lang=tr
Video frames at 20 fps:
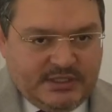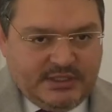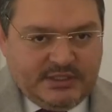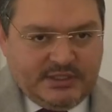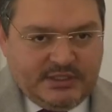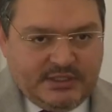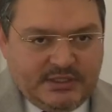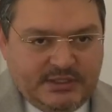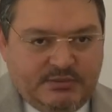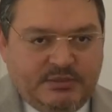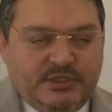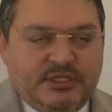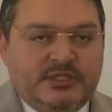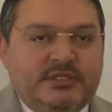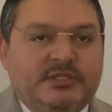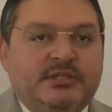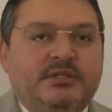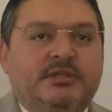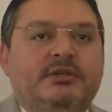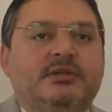e,
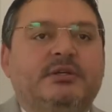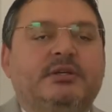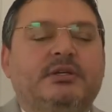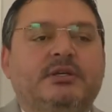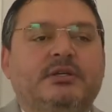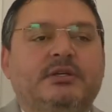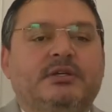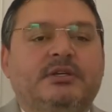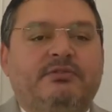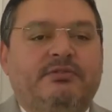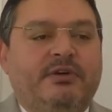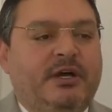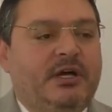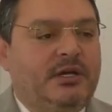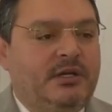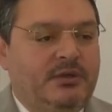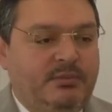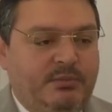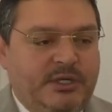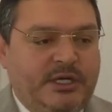bir e, refah
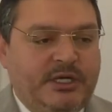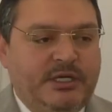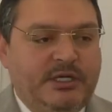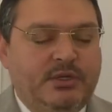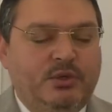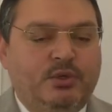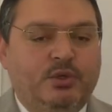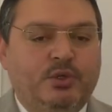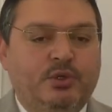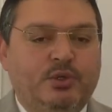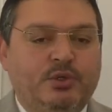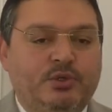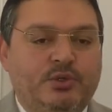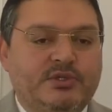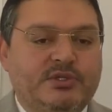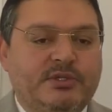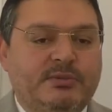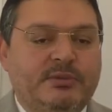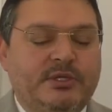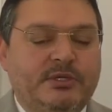payı oluyordu o
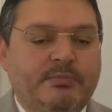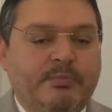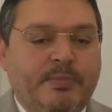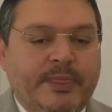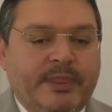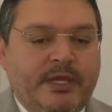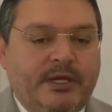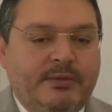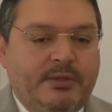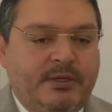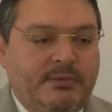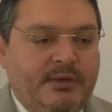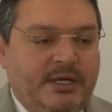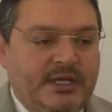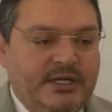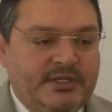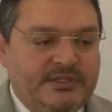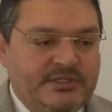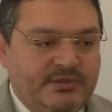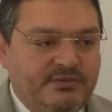zaman. Ama
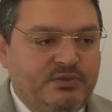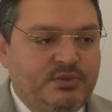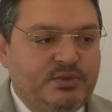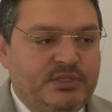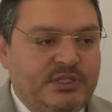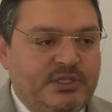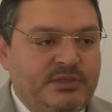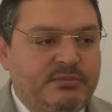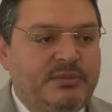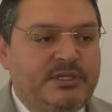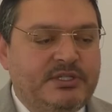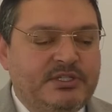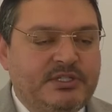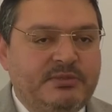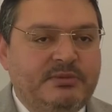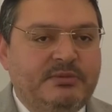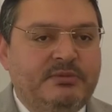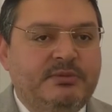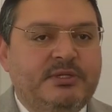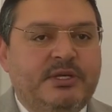maalesef yüzde 25
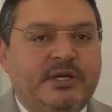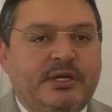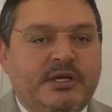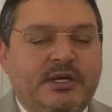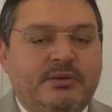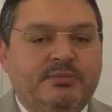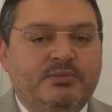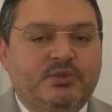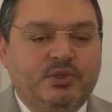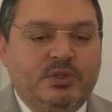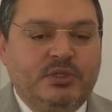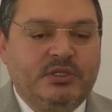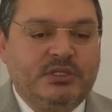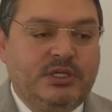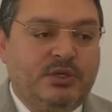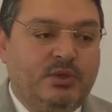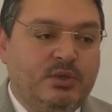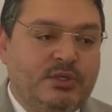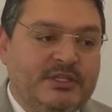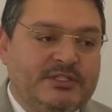gibi bir rakam
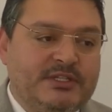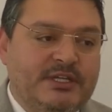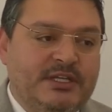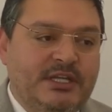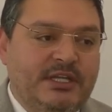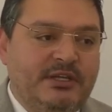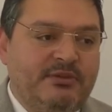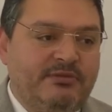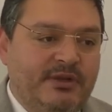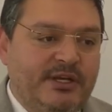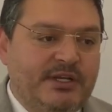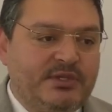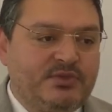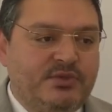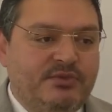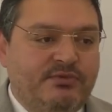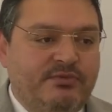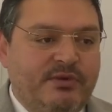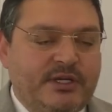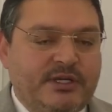söylediler. O da zaten
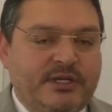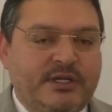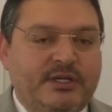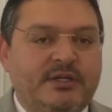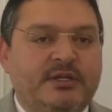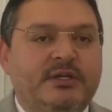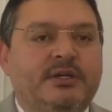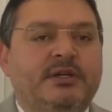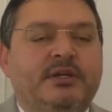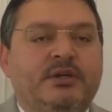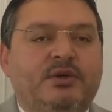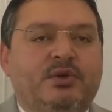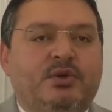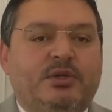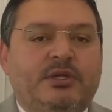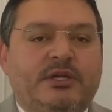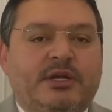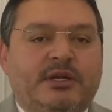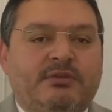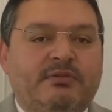enflasyon farkı
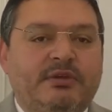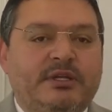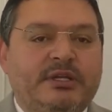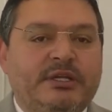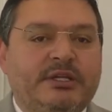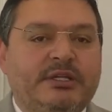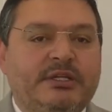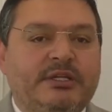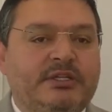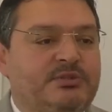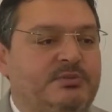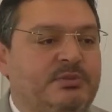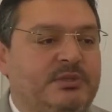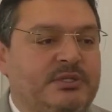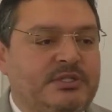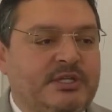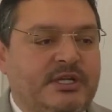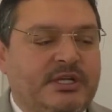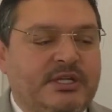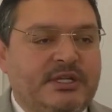olarak verildi. Hiçbir
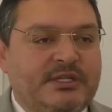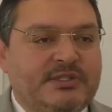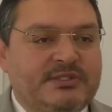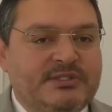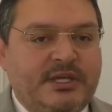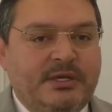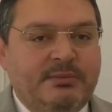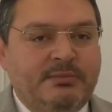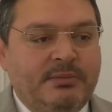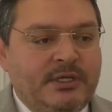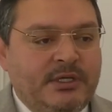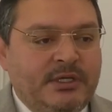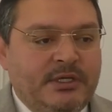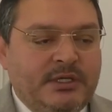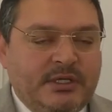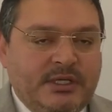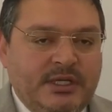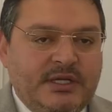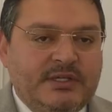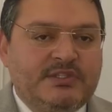şekilde zam
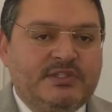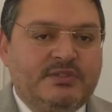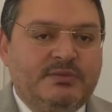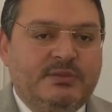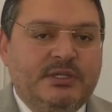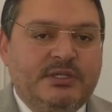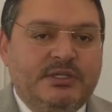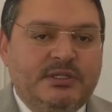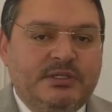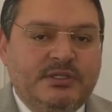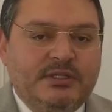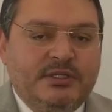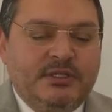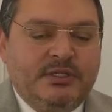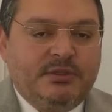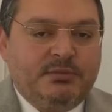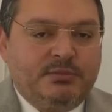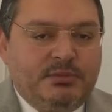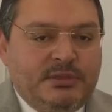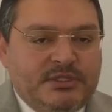yansımadı.
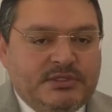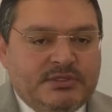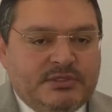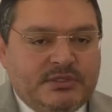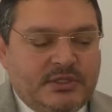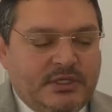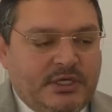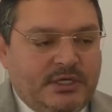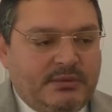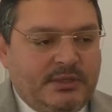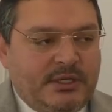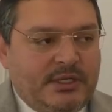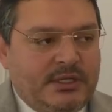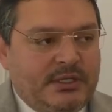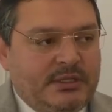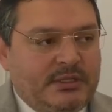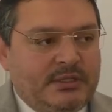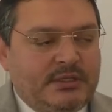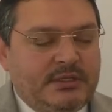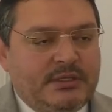Biz
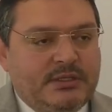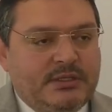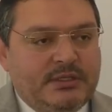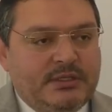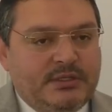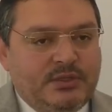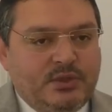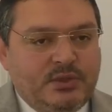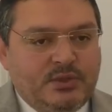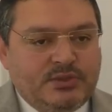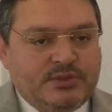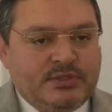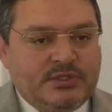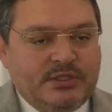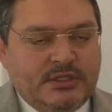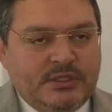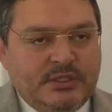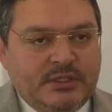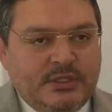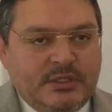ama e, diyoruz
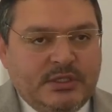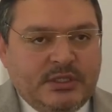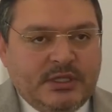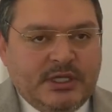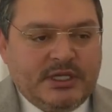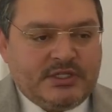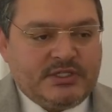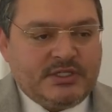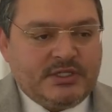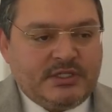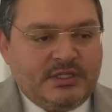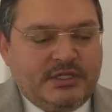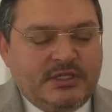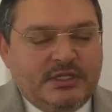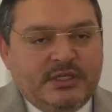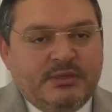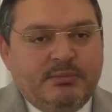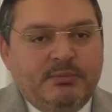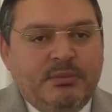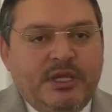ki gerçekten
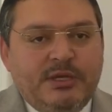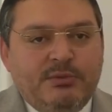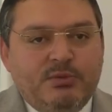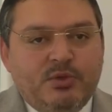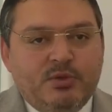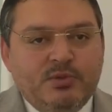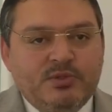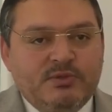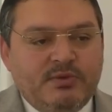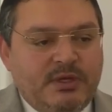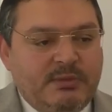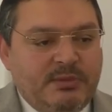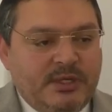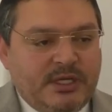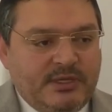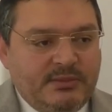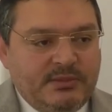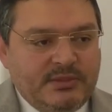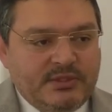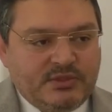memurumuz ve
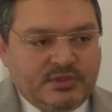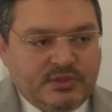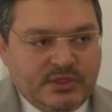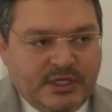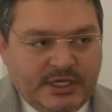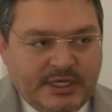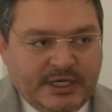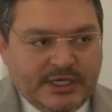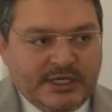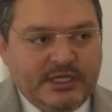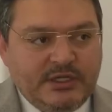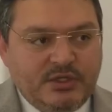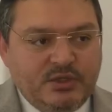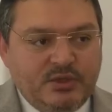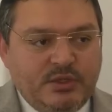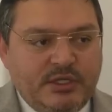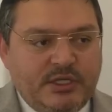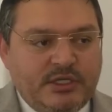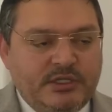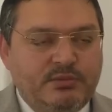emeklimiz hak
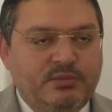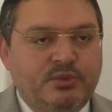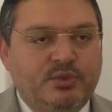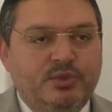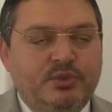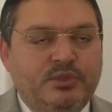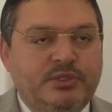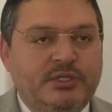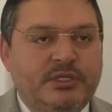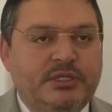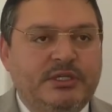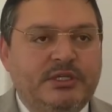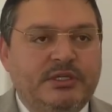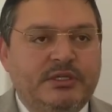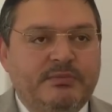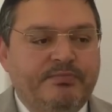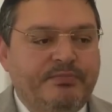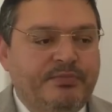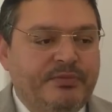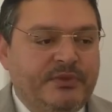ediyorlar bu ülkede.
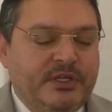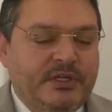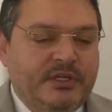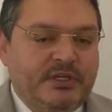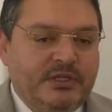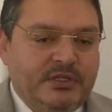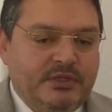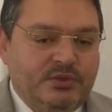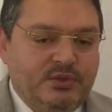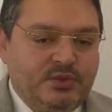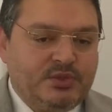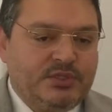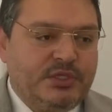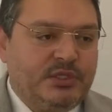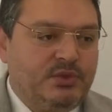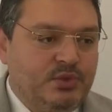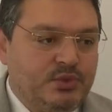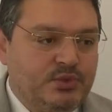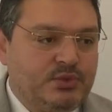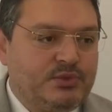E, yüzde
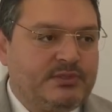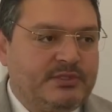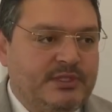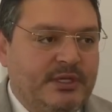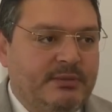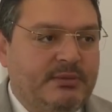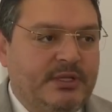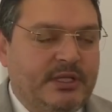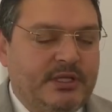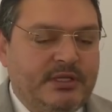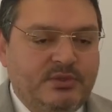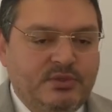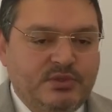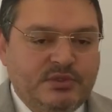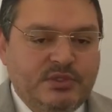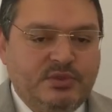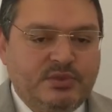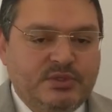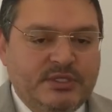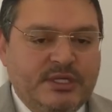yüz zamları,
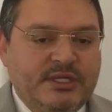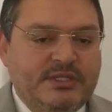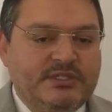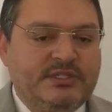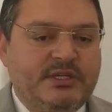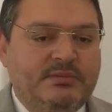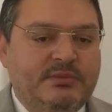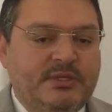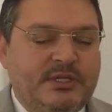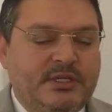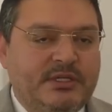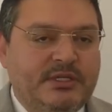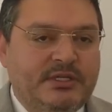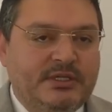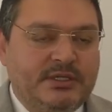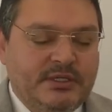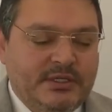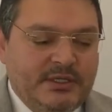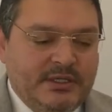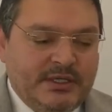yüzde yüz elli
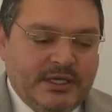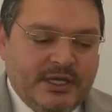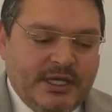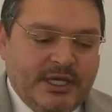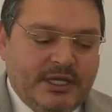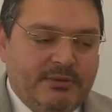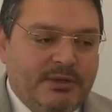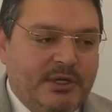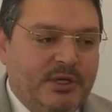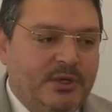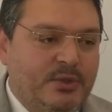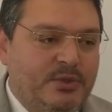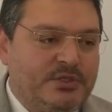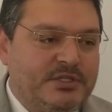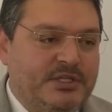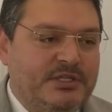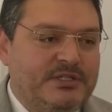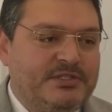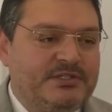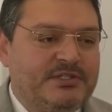zamlarını Erbakan
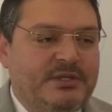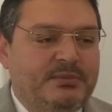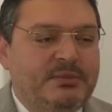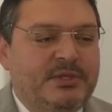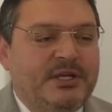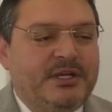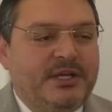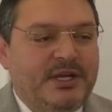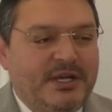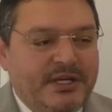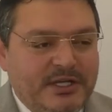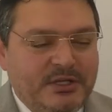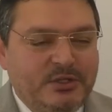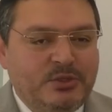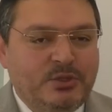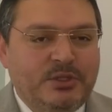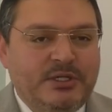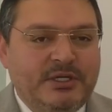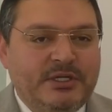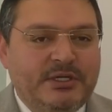Hoca'nın zamlarını hak
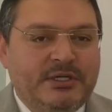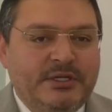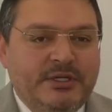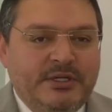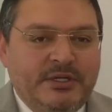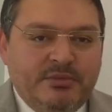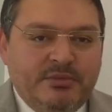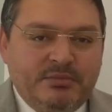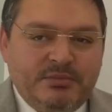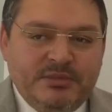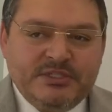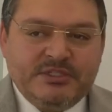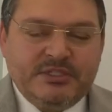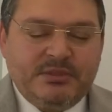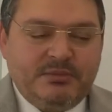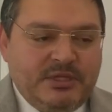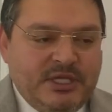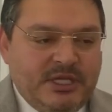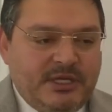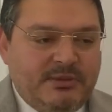ediyorlar. Biz
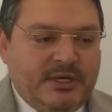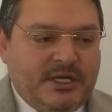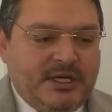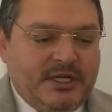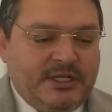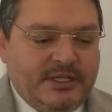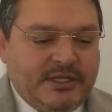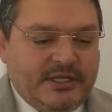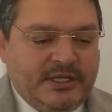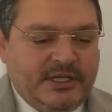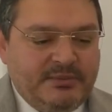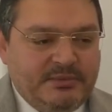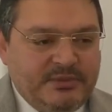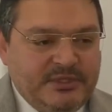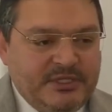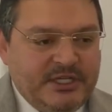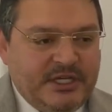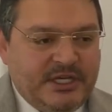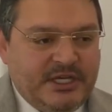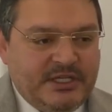de bir Erbakan'la gelip
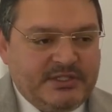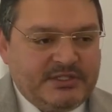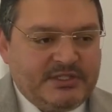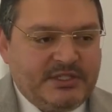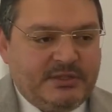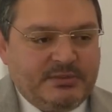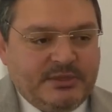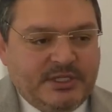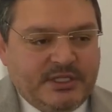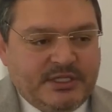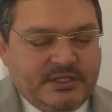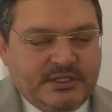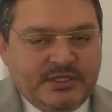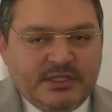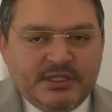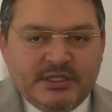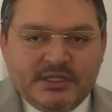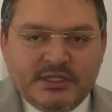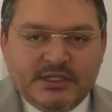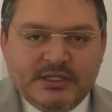yine aynı zamları
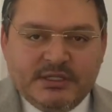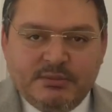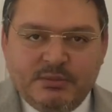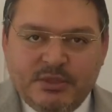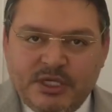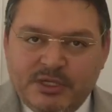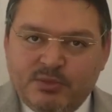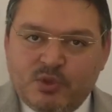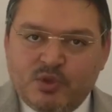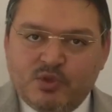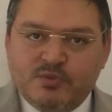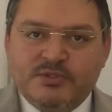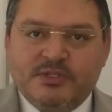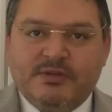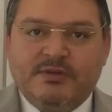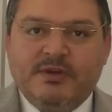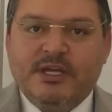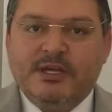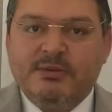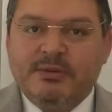e,
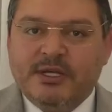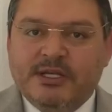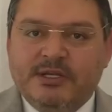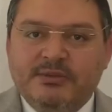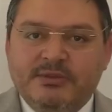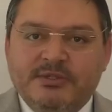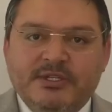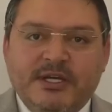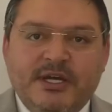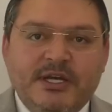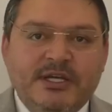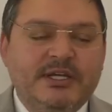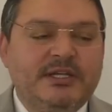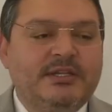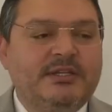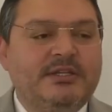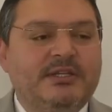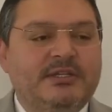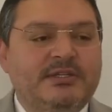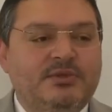memurumuza ve emeklimize hak
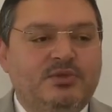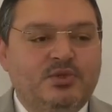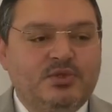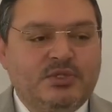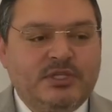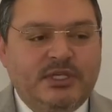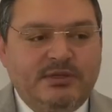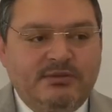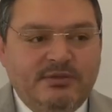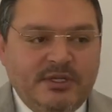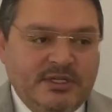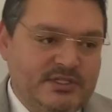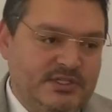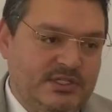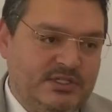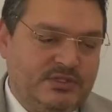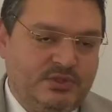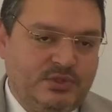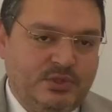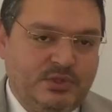ettiği düzeyi
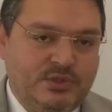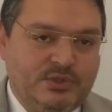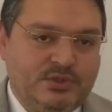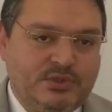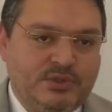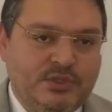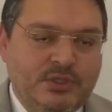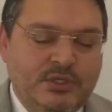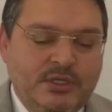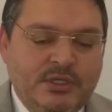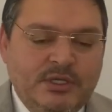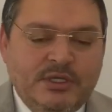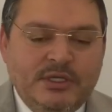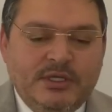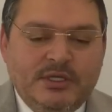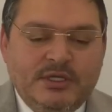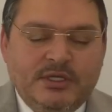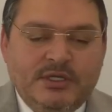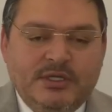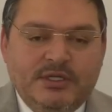vereceğiz diyoruz.
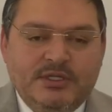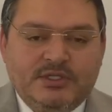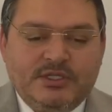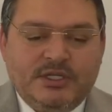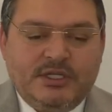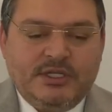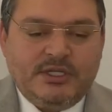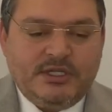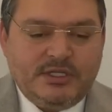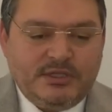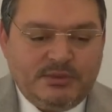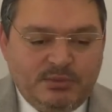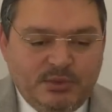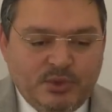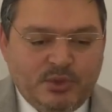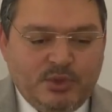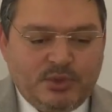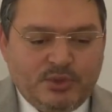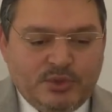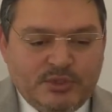E, inşallah
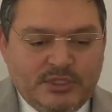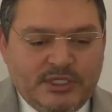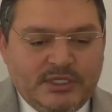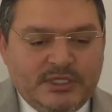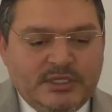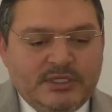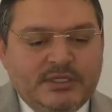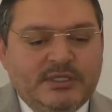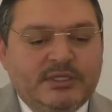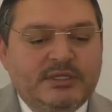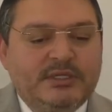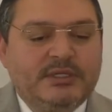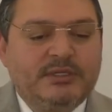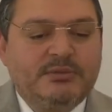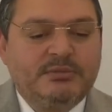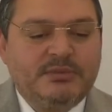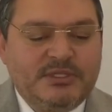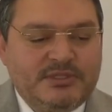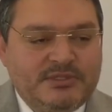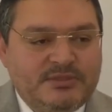bu konuda e,
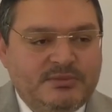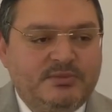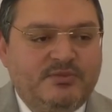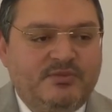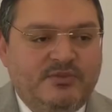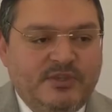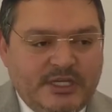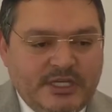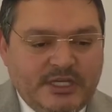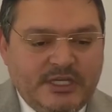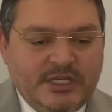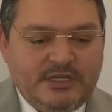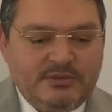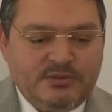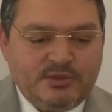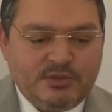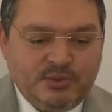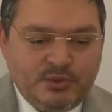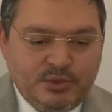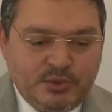bizim
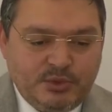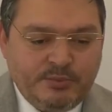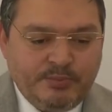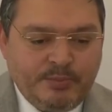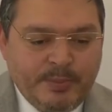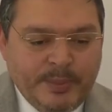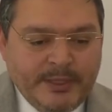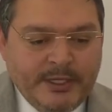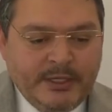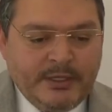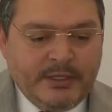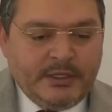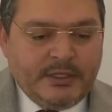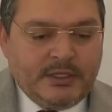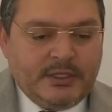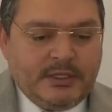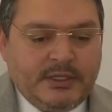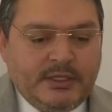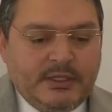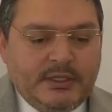fikirlerimiz bu.
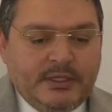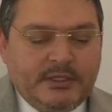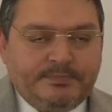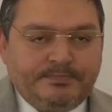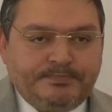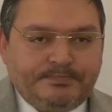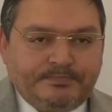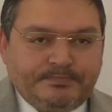E,